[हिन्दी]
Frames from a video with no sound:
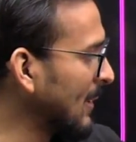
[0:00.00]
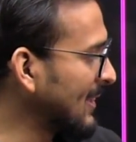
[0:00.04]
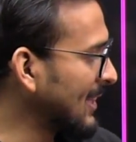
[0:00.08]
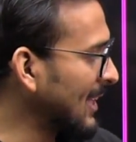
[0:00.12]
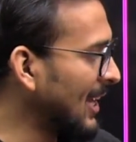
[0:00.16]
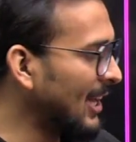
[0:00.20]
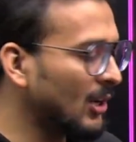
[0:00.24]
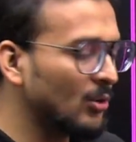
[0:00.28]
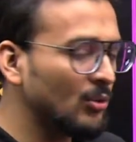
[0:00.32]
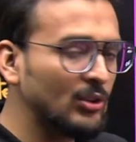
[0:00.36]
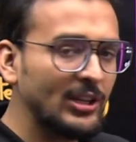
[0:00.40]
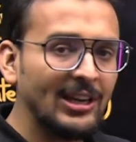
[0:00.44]

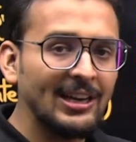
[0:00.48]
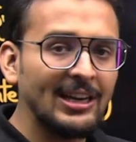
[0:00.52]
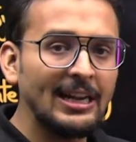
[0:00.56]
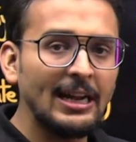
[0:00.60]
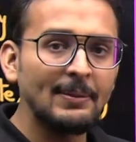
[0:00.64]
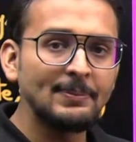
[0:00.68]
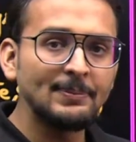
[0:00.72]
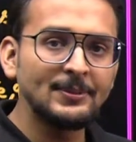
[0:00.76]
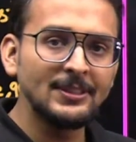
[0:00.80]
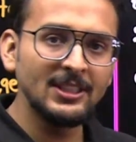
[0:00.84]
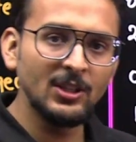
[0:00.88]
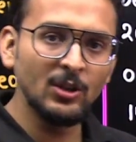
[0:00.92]
बता रहा हूँ कि अगर
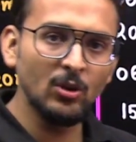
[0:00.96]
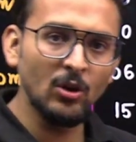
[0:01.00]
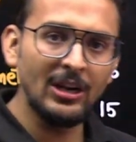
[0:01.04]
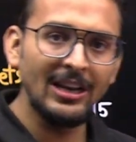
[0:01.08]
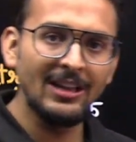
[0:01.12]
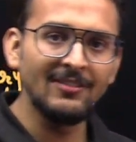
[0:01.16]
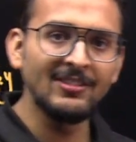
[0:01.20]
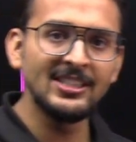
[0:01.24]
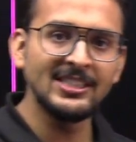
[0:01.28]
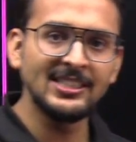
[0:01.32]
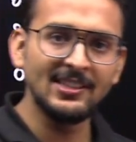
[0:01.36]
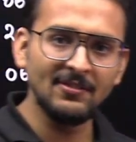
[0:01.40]
आप जीरो
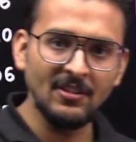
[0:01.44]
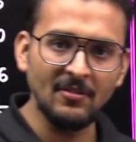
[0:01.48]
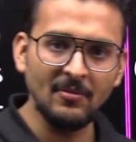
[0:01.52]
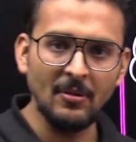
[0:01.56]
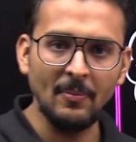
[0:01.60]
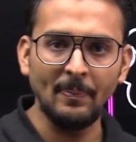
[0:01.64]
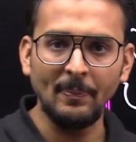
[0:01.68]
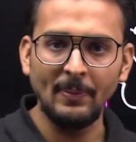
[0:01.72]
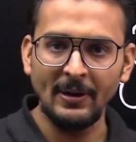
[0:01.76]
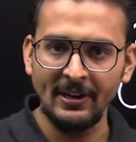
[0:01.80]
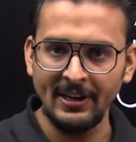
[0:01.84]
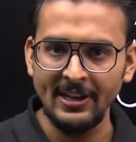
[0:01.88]
लेवल से भी
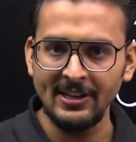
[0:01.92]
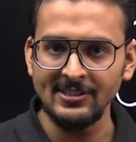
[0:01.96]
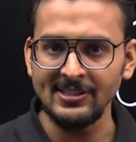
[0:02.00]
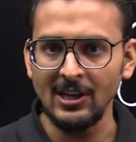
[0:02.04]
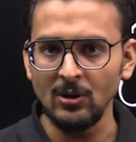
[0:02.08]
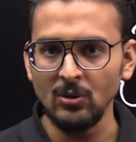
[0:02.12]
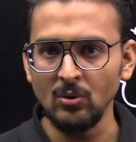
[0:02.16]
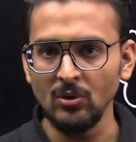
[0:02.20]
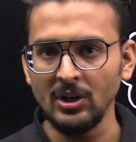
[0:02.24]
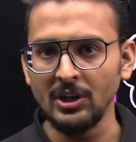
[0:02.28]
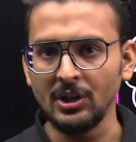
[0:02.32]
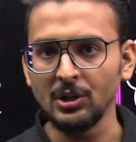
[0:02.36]
अब पढ़ना
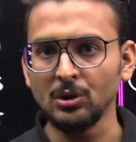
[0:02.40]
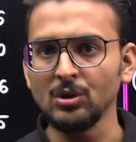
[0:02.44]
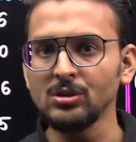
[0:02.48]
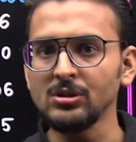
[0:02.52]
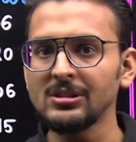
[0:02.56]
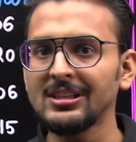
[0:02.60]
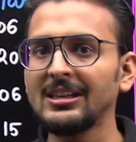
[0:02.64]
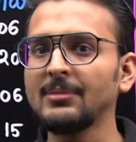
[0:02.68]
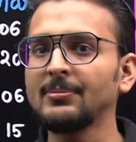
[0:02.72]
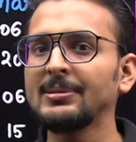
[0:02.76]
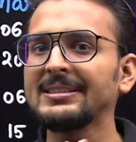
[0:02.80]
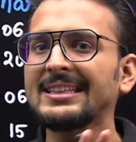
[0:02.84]
चालू करते
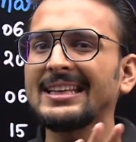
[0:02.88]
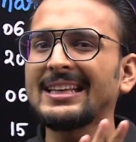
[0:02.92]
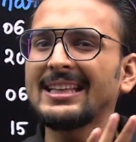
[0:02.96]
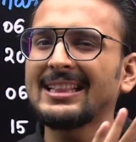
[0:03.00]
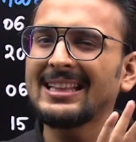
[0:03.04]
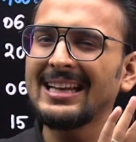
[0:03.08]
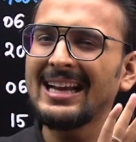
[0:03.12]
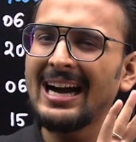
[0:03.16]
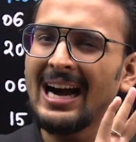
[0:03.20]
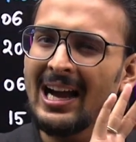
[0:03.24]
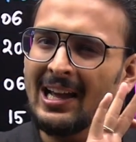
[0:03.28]
हो सिलेबस इतना